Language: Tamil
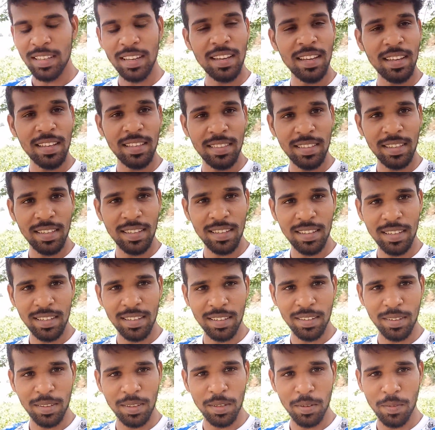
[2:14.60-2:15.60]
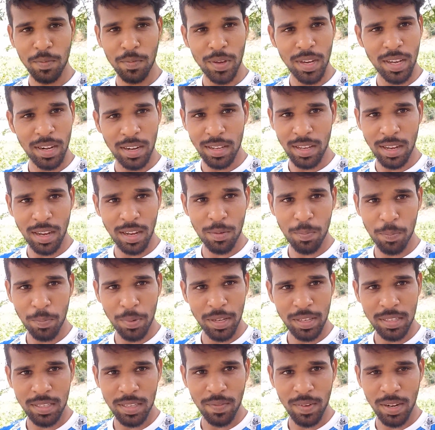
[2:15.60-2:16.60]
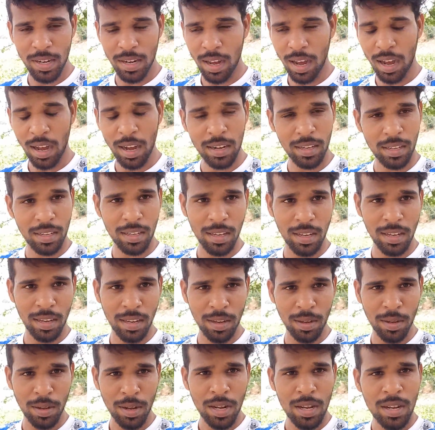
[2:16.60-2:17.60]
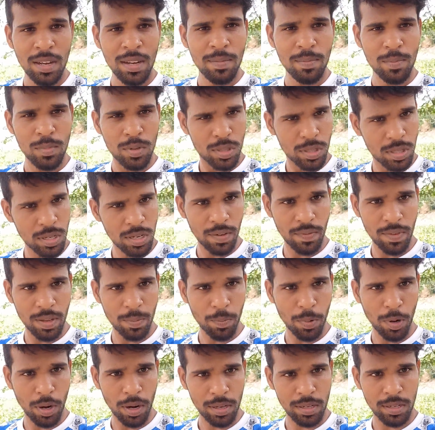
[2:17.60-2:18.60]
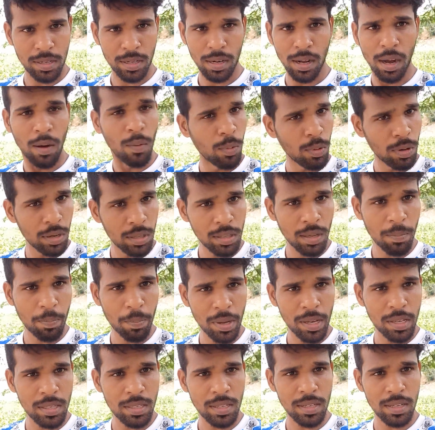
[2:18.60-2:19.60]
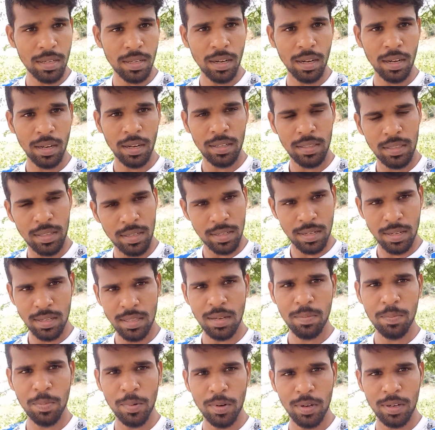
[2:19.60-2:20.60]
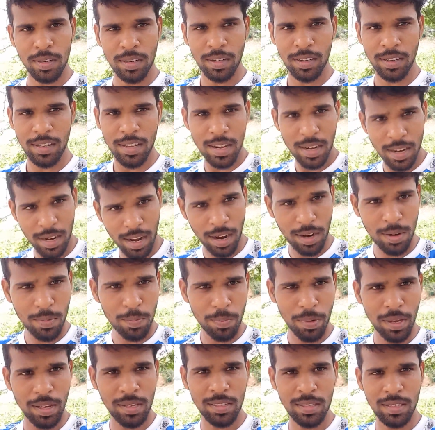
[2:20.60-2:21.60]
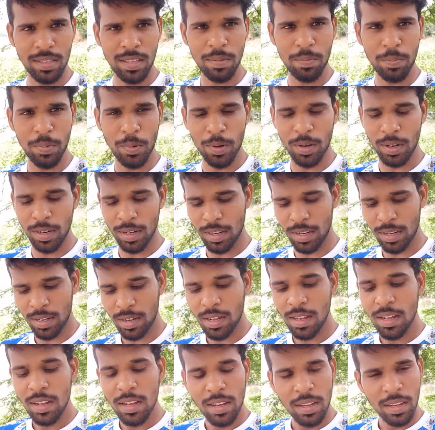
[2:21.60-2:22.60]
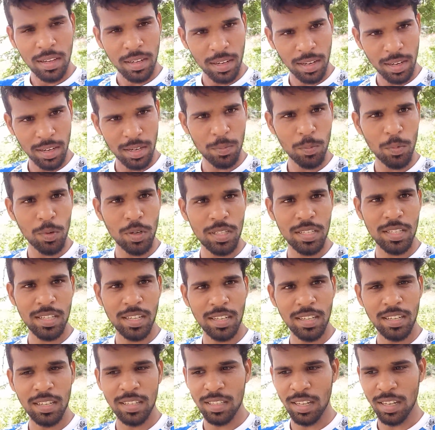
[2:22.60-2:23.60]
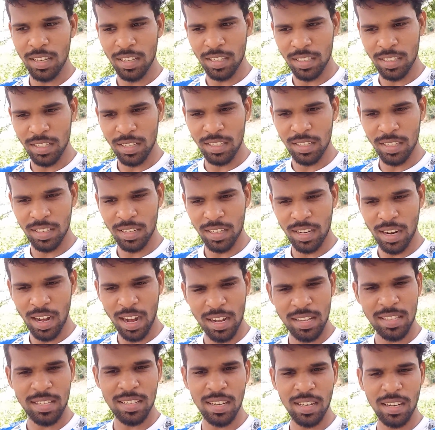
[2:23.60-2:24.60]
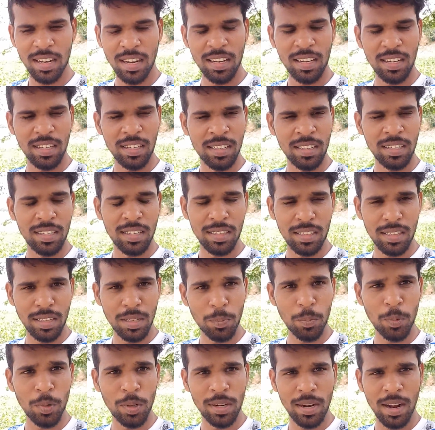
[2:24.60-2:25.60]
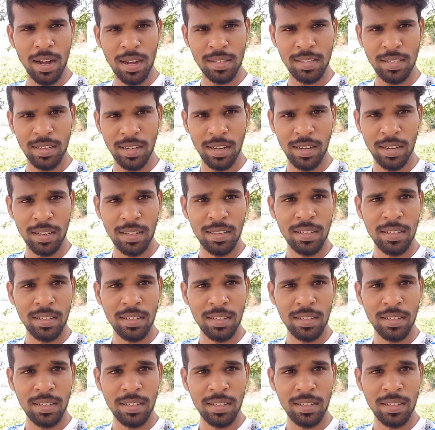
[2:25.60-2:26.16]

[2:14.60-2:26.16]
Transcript: ஏன் இது வேறு யாரும் பேசவே யாருக்கு முத்துரவி ப்ரொடக்ஷன் அவங்களும் தான் பேசியிருக்காங்க திட்டி தான் போட்டிருக்காங்க ஏன் நானும் பேசி தான் போடுறேன் ரெண்டு மூணு சேனல் ராஜா திருப்பூர் ராஜா